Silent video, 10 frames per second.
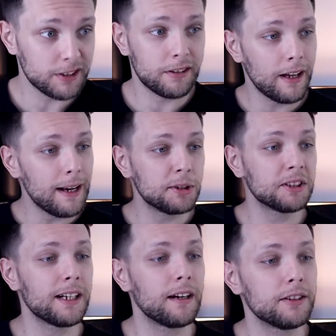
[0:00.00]
Jest to najlepszy
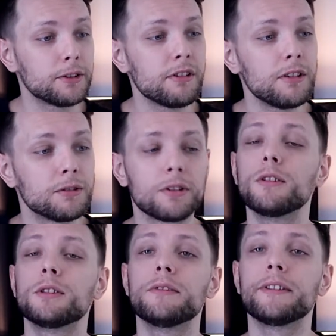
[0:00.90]
serial w historii
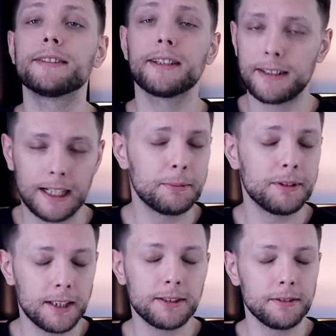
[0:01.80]
ludzkości, więc nie
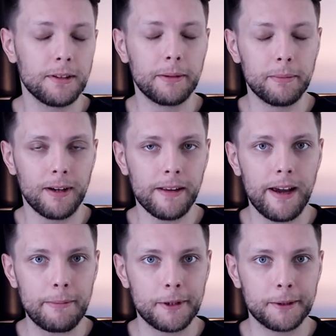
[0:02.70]
traćmy czasu i o nim
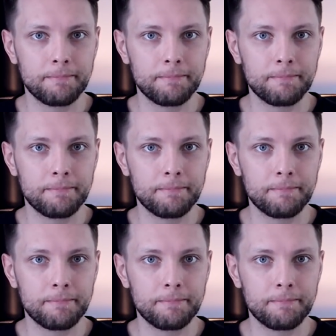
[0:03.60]
pogadajmy.